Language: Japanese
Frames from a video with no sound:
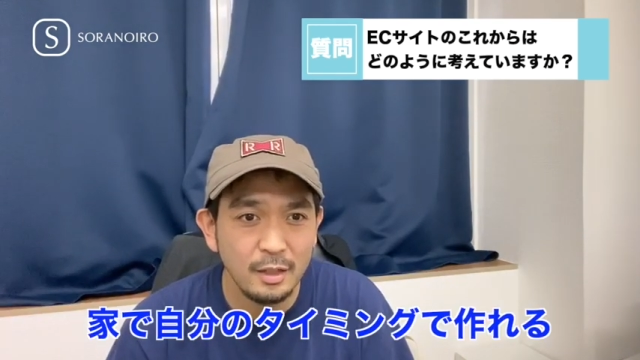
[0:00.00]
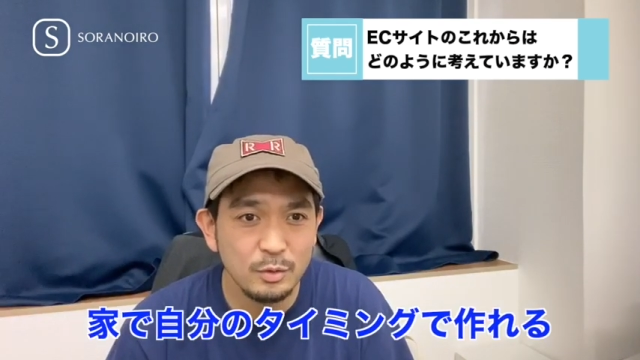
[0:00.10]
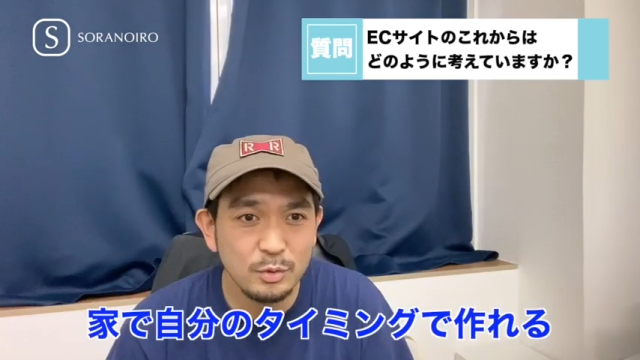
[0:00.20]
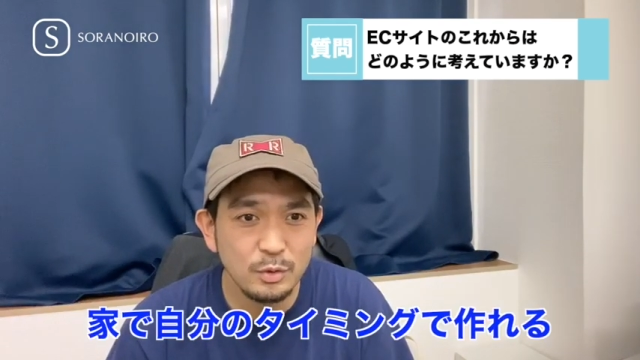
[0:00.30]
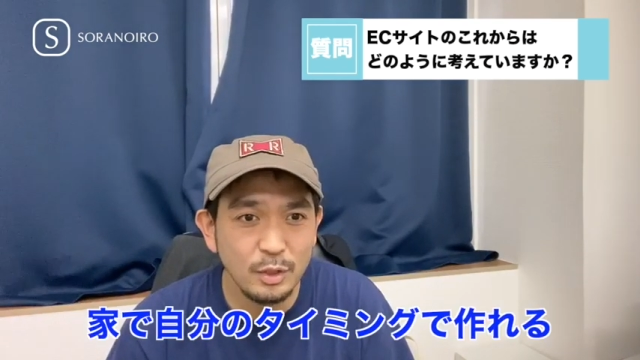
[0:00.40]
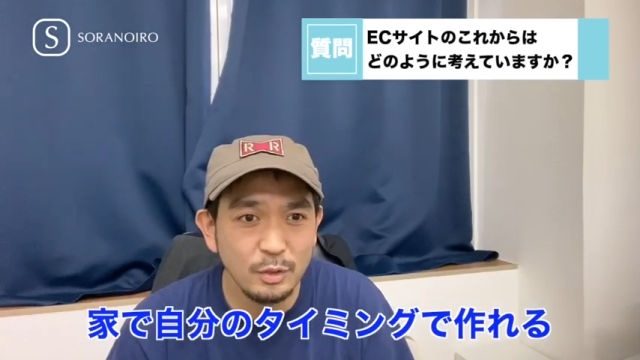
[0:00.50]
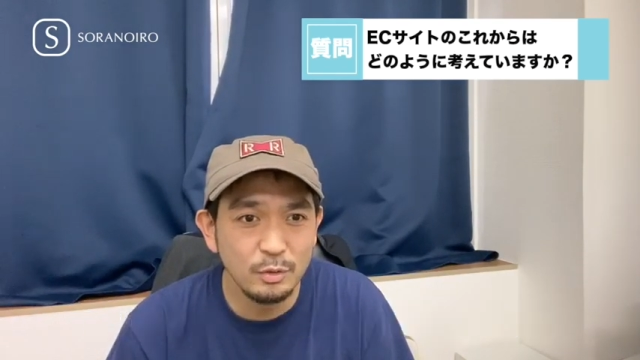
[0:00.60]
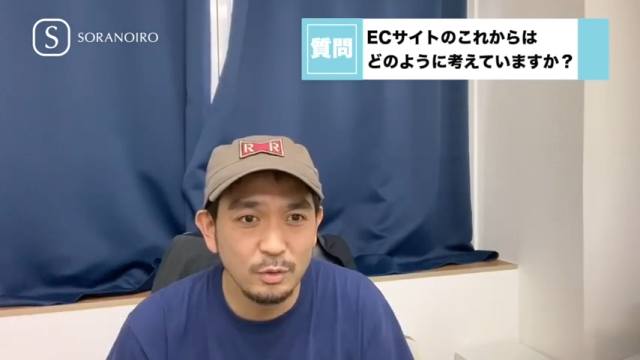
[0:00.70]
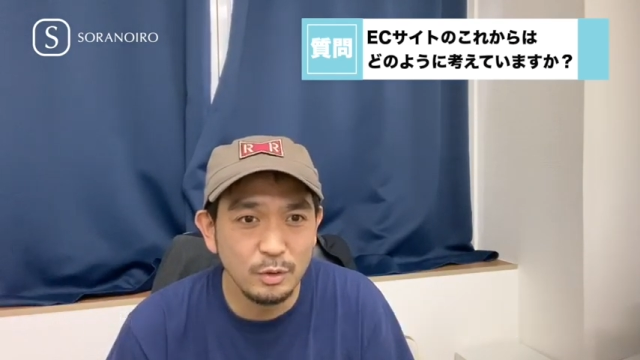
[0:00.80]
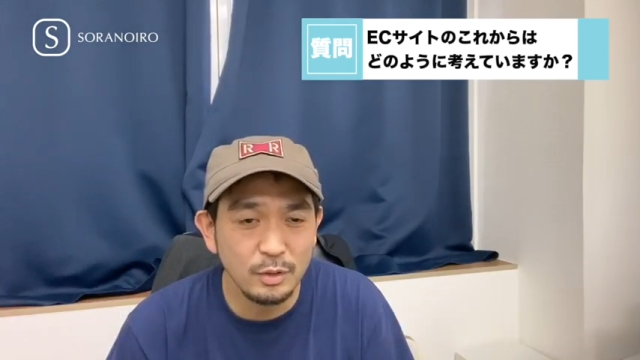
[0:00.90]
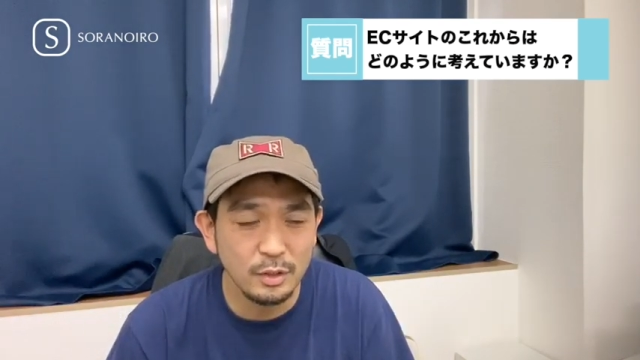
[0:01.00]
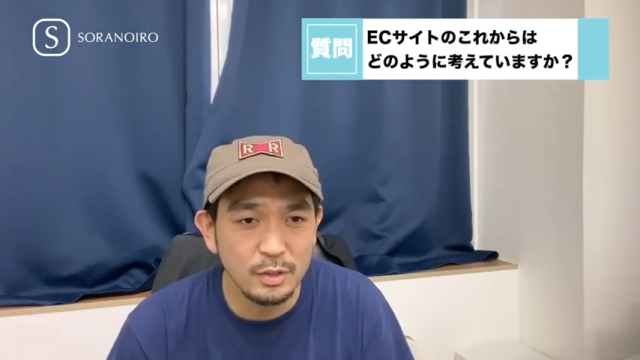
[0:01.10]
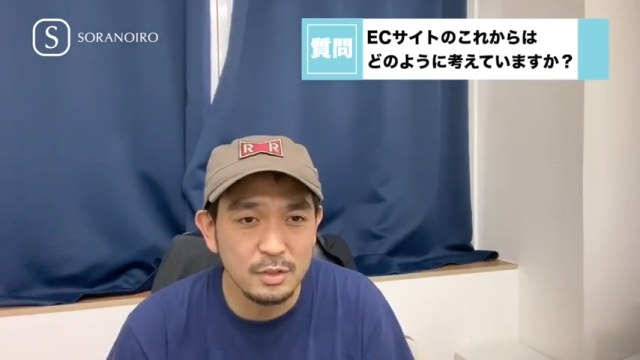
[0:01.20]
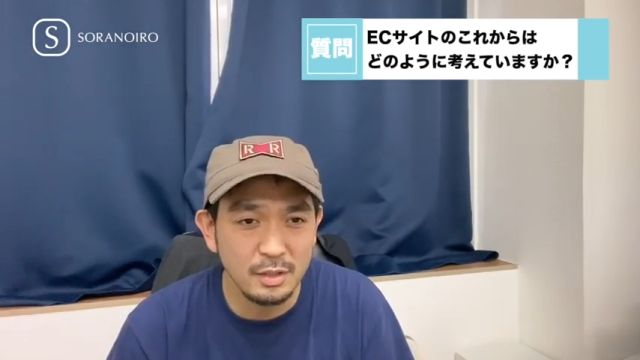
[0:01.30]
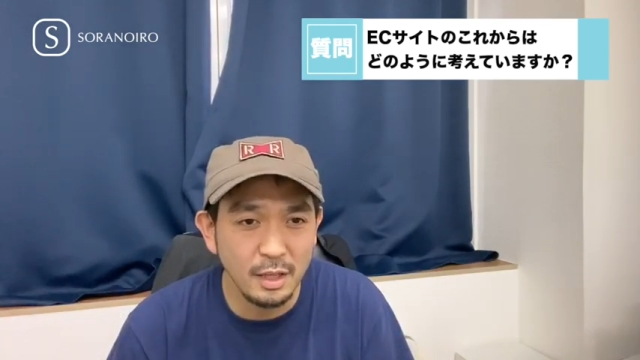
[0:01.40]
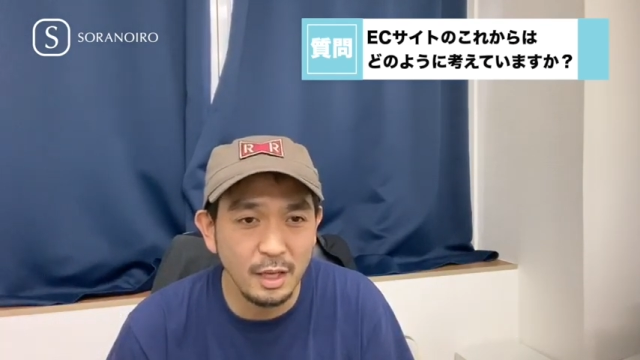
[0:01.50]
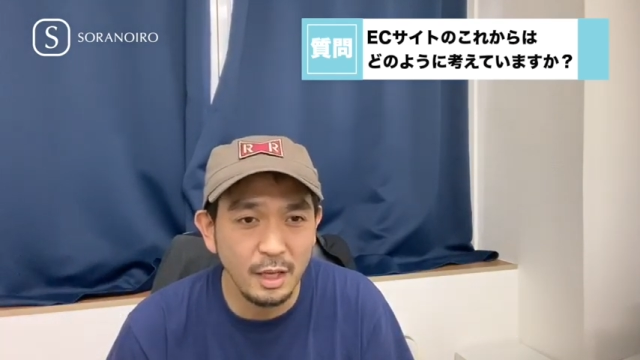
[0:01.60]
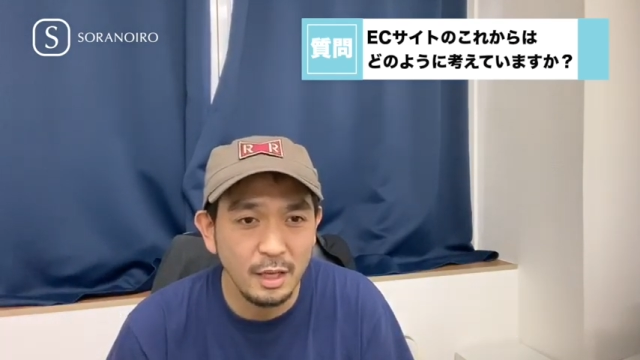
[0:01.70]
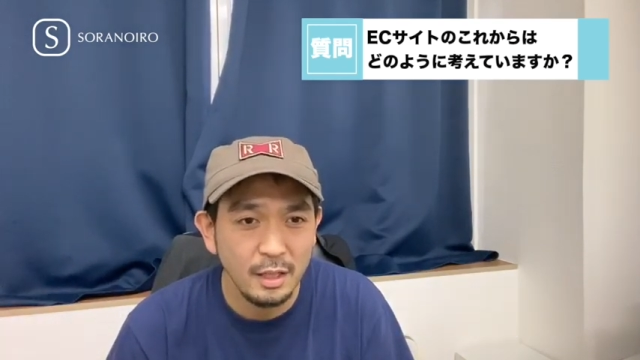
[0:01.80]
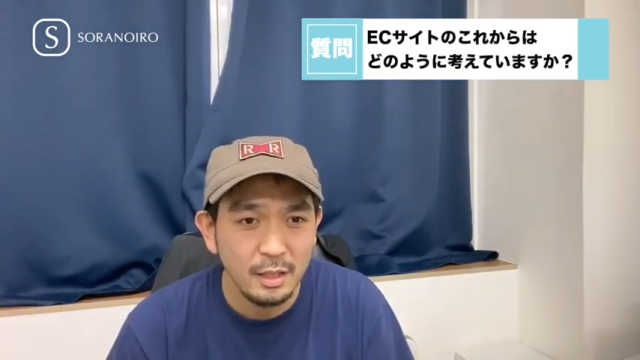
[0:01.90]
作れるっていう形
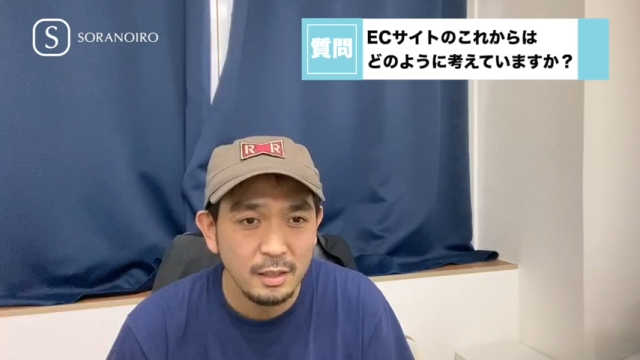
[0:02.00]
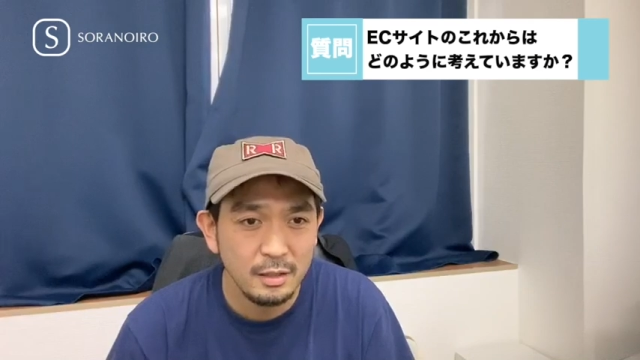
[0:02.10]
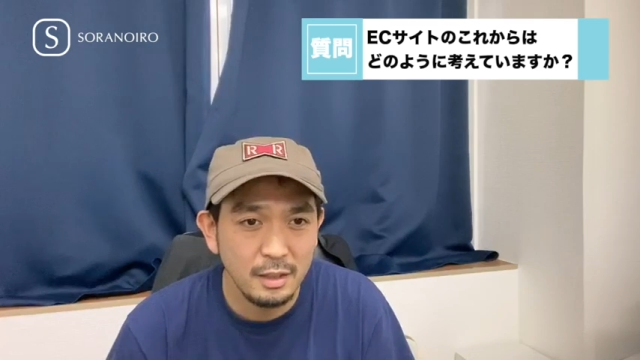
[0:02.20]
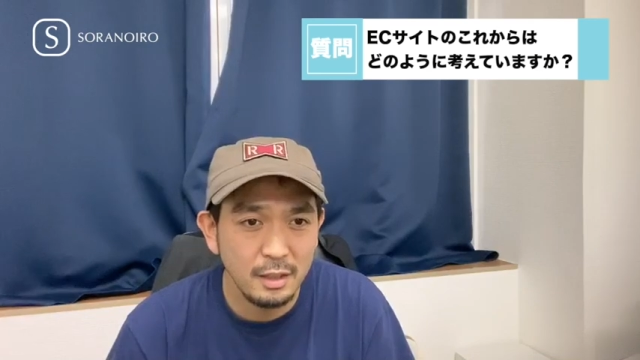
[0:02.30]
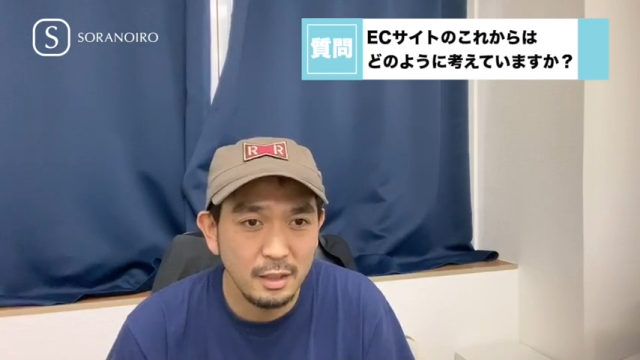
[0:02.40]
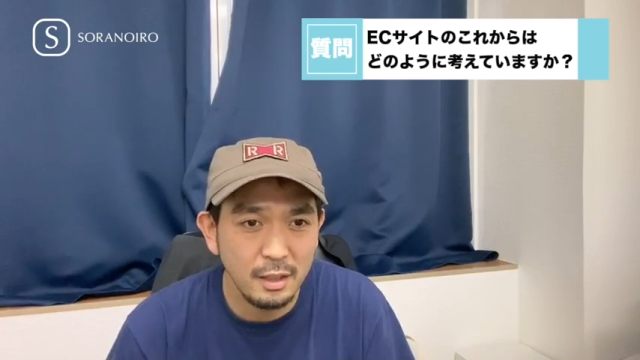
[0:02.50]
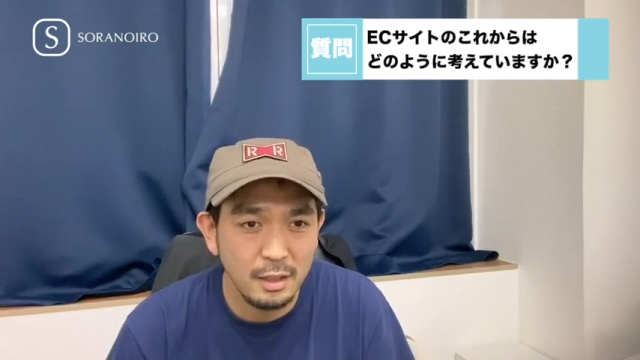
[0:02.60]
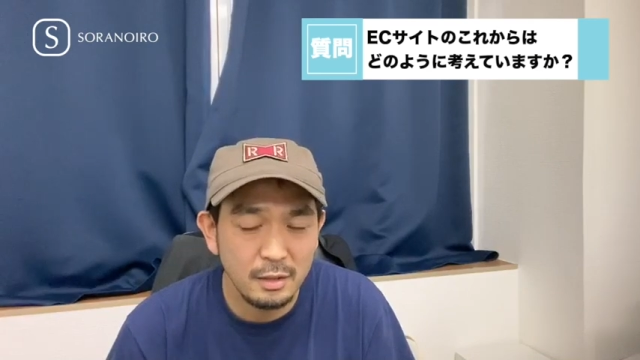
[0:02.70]
で、で、